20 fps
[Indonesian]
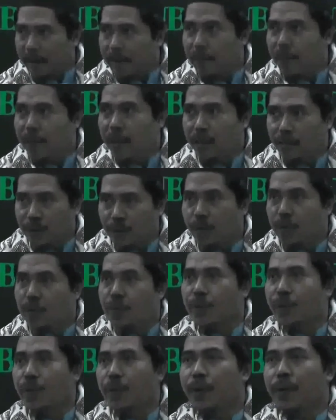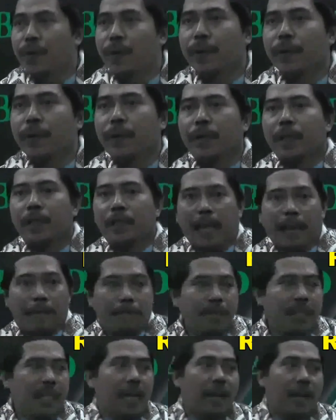Alhamdulillah sujud syukur.
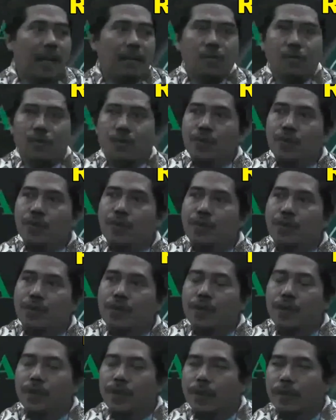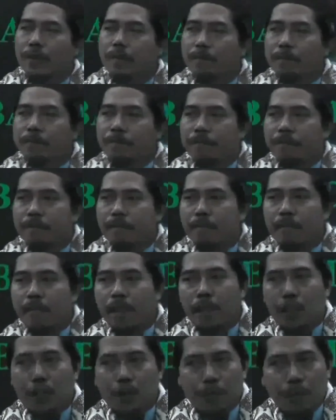Tapi jangan langsung sujud.
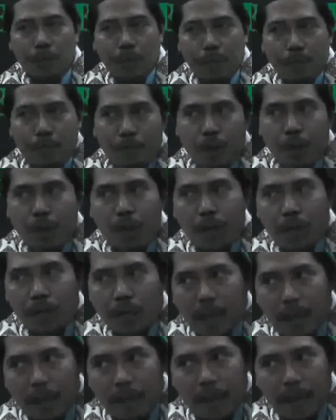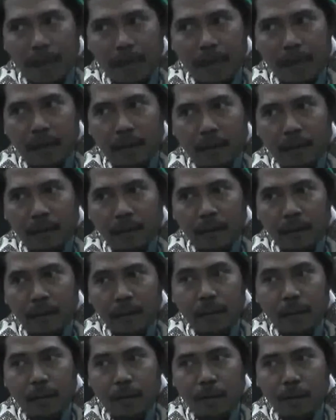Itu di mall kabarin.
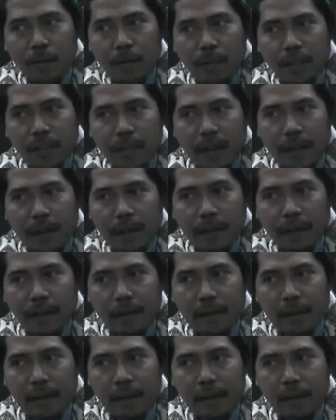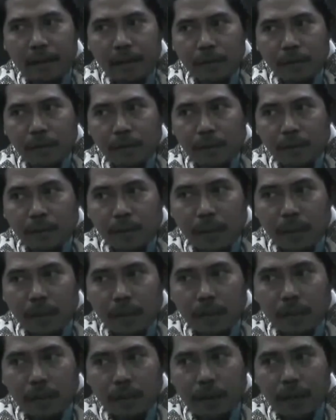Nih lulus nih anaknya nih.
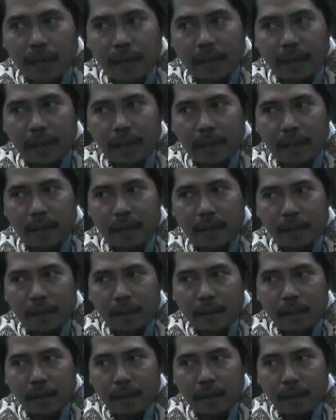Eh, sekolahnya nih.